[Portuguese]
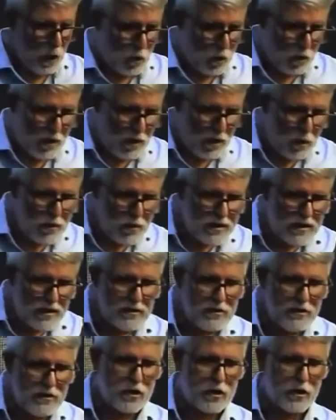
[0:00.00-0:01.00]
quão
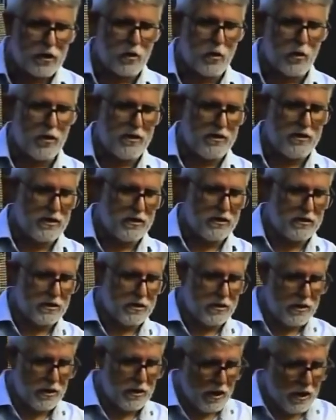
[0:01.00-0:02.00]
grandes
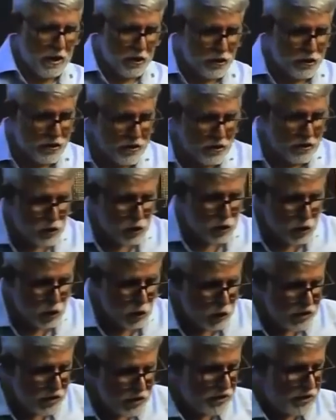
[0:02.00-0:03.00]
coisas
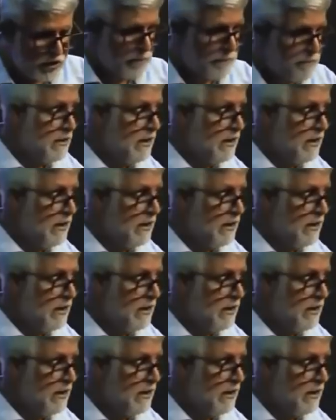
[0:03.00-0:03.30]
Jesus